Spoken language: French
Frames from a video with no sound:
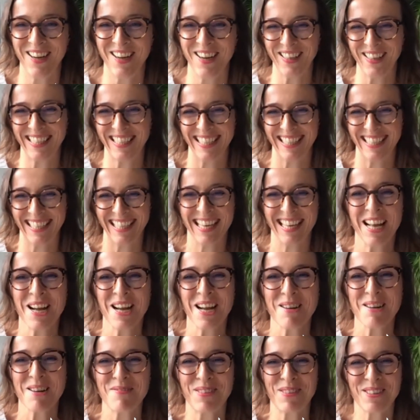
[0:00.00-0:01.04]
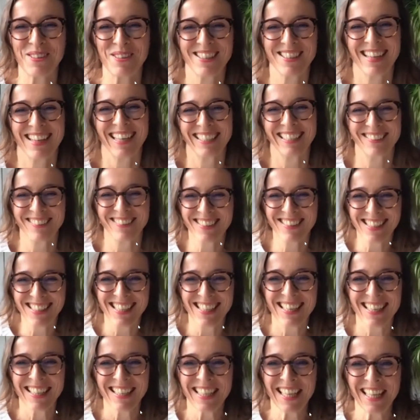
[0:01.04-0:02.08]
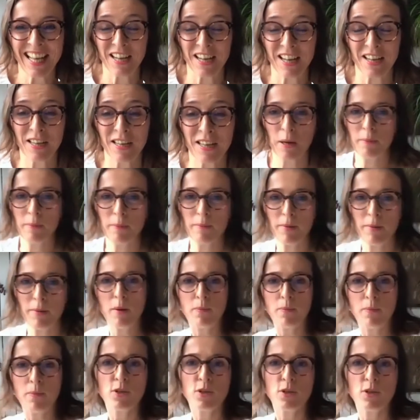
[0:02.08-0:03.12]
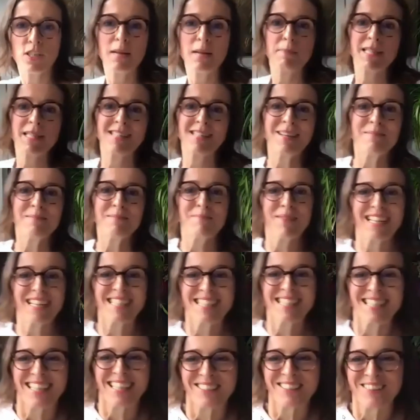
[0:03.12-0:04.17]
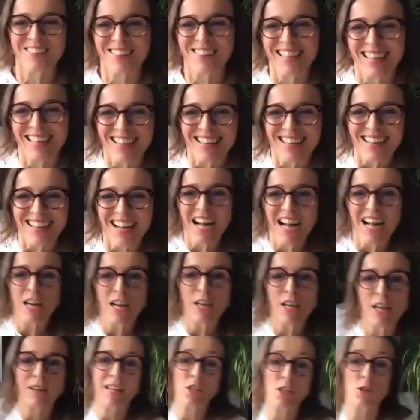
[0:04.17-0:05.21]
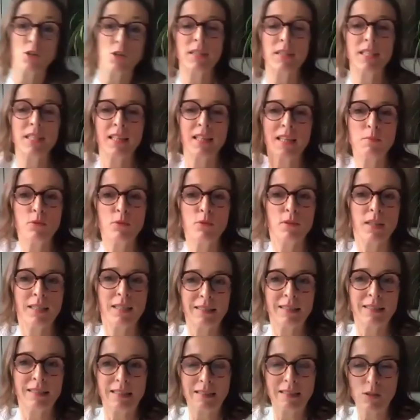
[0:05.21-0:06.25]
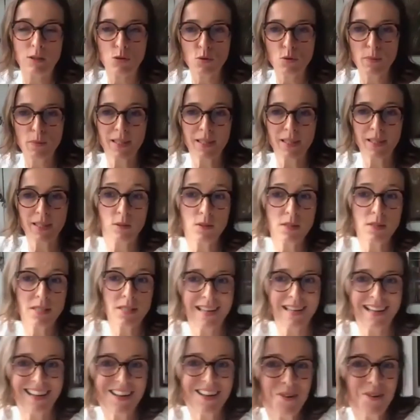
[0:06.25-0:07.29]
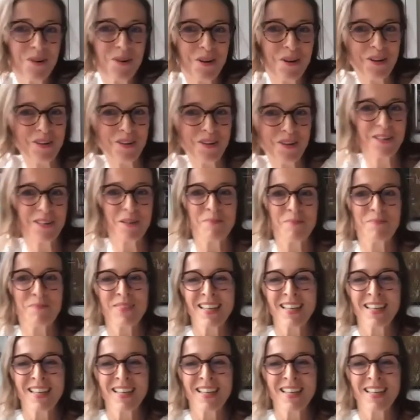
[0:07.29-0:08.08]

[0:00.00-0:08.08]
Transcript: ok, bonjour à tous. Euh, hop, le chat est passé. Merci d'être là. Alors, la journée Reboot a été super dense, elle l'est encore.